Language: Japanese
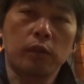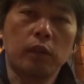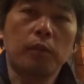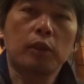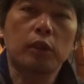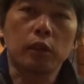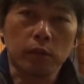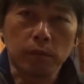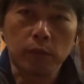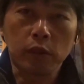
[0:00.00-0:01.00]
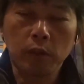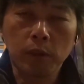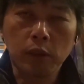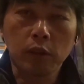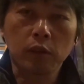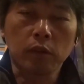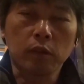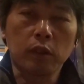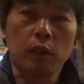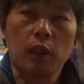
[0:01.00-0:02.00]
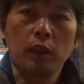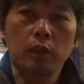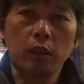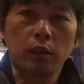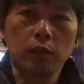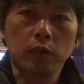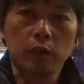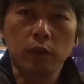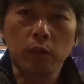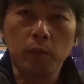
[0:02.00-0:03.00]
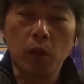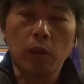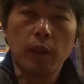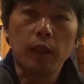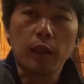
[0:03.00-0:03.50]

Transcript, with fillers: 冬山シーズン、雪山シーズンに入っていくんですけども、